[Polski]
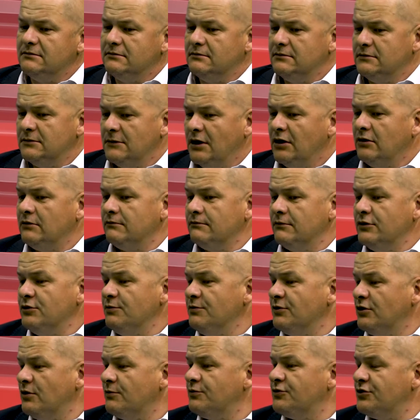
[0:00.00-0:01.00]
no,
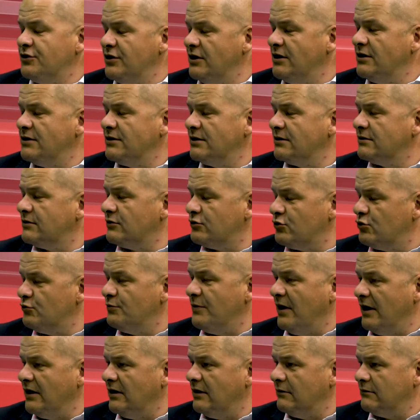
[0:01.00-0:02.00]
myśmy to przyjęli ze
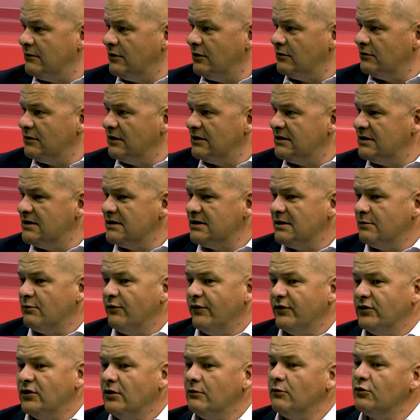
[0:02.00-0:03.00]
zrozumieniem, tą decyzję, bo
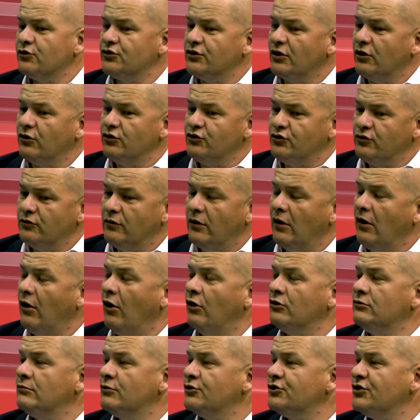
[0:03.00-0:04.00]
wiadomo, że chodziło o
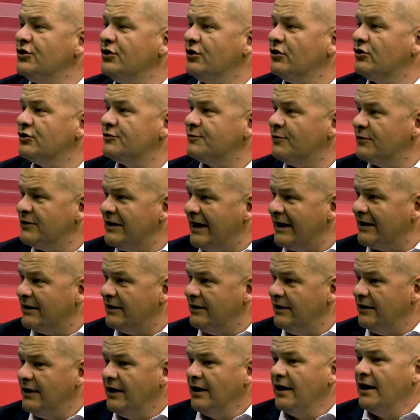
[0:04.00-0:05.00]
odmrożenie
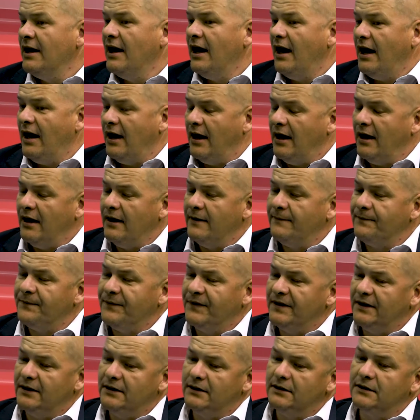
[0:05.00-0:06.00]
gospodarki, a y,
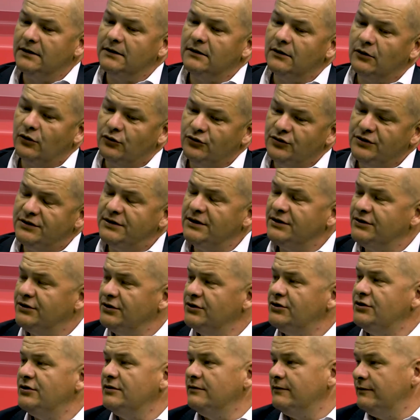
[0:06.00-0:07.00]
rodzice
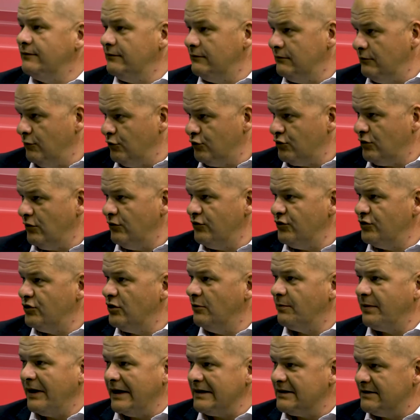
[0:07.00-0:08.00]
dzieci muszą iść
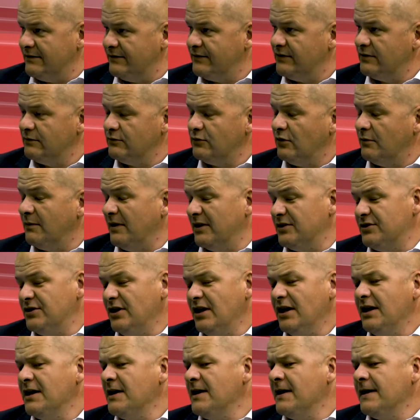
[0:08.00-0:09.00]
do pracy w tym
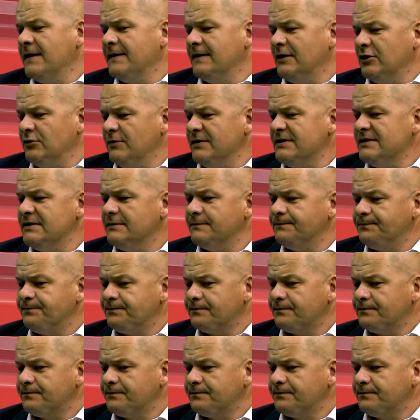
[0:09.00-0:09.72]
momencie. Natomiast